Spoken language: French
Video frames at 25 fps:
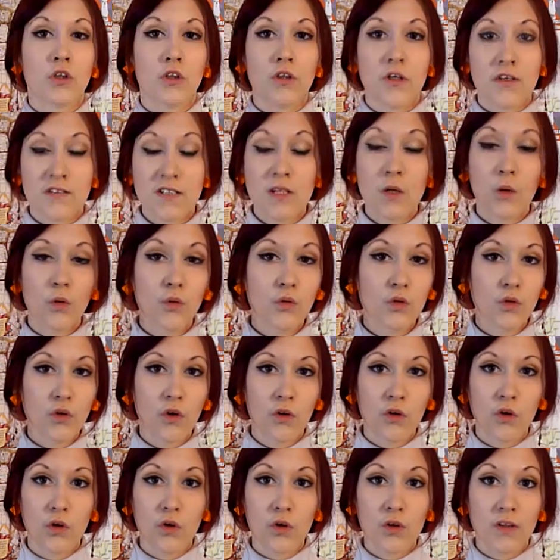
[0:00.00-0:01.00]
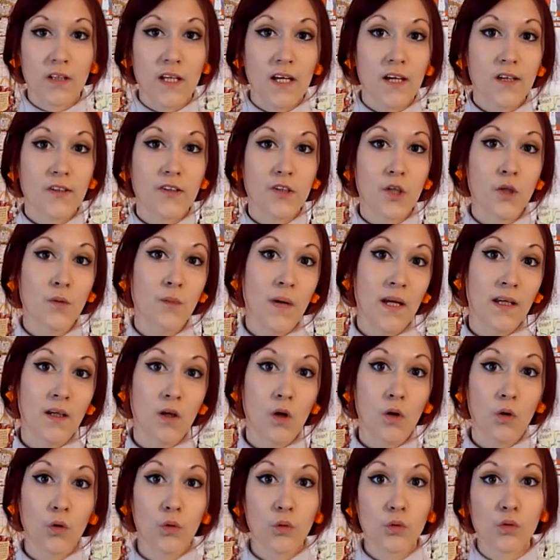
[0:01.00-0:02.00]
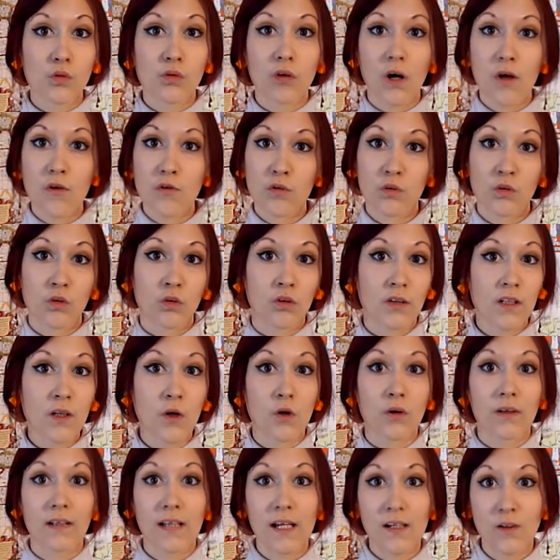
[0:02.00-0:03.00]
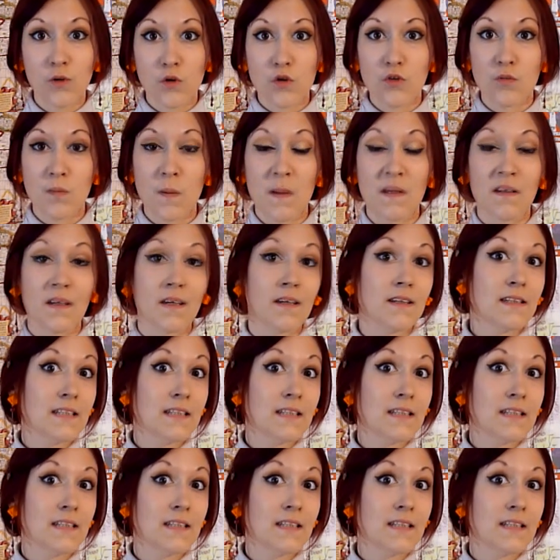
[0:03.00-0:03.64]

s'il retourne en Angleterre, John Michael retrouvera son anglais en quelques semaines.